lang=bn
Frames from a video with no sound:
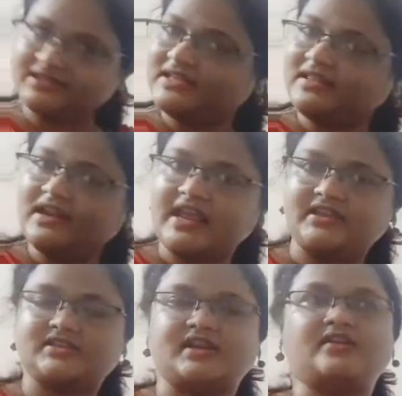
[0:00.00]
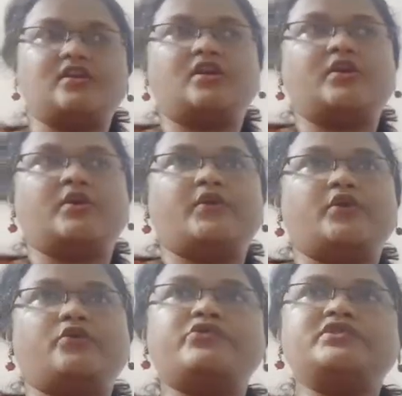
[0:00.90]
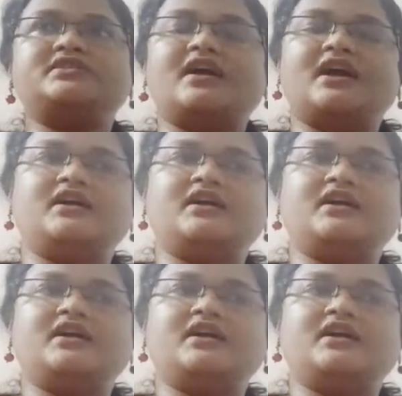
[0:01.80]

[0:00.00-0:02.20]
ইন দ্য নেচার হুইচ আর